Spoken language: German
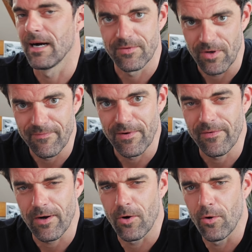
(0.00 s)
Also
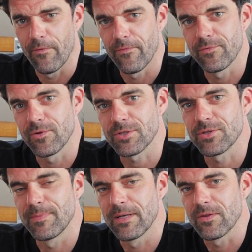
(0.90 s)
einfach auf
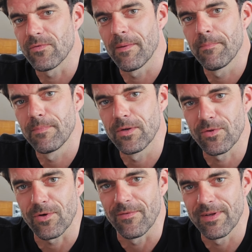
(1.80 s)

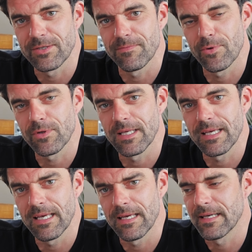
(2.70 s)

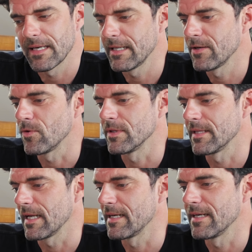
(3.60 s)
dodge-wem-convention.de gehen
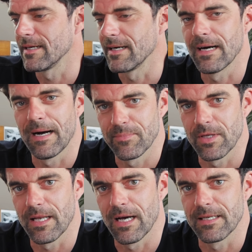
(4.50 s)
und dann äh, habt
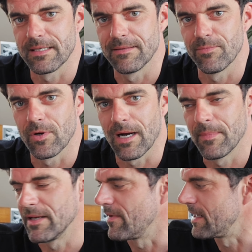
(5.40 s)
ihr da die
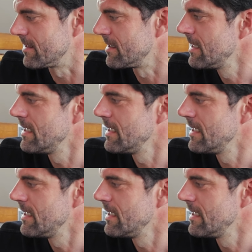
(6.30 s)
Programmhinweise.